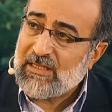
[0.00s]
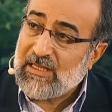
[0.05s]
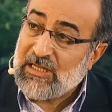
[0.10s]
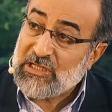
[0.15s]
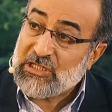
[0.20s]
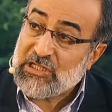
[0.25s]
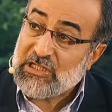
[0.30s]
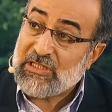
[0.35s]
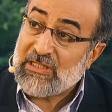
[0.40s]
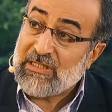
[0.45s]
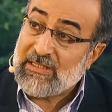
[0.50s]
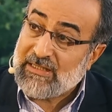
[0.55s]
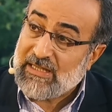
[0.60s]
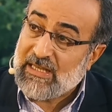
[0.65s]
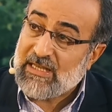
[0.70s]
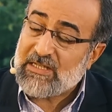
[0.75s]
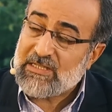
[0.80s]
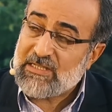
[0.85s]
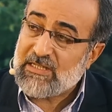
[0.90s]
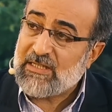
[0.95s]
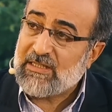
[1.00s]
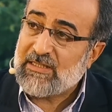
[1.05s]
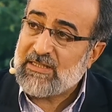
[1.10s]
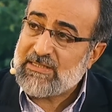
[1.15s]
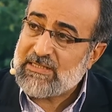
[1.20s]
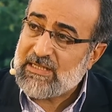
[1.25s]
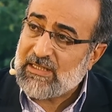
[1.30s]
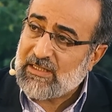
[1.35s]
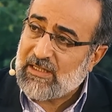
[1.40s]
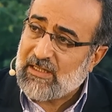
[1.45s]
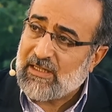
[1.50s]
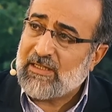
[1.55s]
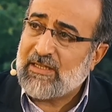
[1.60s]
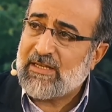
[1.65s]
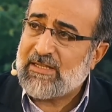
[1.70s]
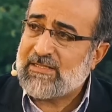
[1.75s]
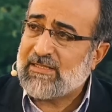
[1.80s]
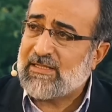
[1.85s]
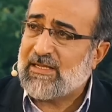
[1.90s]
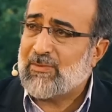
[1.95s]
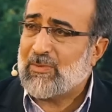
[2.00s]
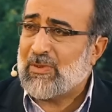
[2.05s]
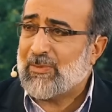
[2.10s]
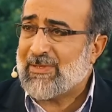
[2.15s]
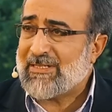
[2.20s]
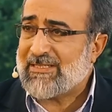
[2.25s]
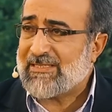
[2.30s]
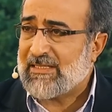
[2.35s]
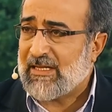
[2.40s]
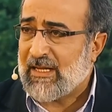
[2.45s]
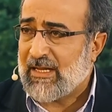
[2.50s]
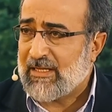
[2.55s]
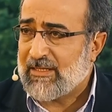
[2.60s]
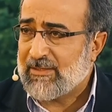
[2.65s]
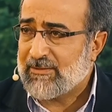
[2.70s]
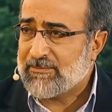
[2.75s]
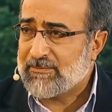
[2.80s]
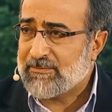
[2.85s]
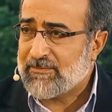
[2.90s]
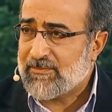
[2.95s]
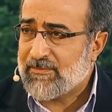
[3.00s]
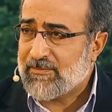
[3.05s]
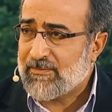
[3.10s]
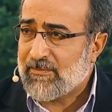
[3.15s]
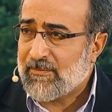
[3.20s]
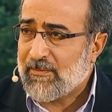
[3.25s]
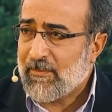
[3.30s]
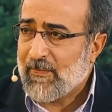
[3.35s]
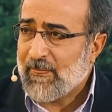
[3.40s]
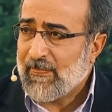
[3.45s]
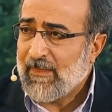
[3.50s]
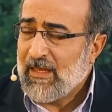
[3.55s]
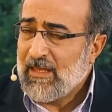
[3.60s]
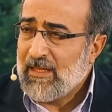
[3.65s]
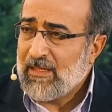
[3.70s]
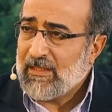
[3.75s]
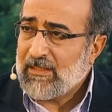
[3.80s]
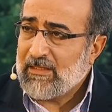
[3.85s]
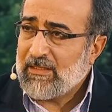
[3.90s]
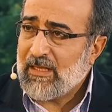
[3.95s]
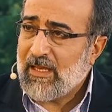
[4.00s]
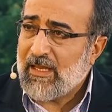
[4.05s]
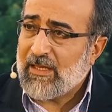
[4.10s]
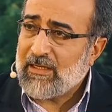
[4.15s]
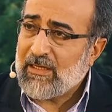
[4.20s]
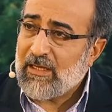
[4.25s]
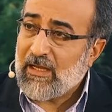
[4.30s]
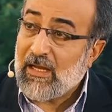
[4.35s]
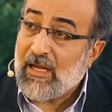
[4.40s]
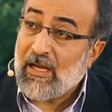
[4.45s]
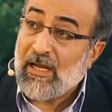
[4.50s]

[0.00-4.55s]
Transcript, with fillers: eşini tercih edecek annesine babasına. Nasıl olacak yani, bir daha?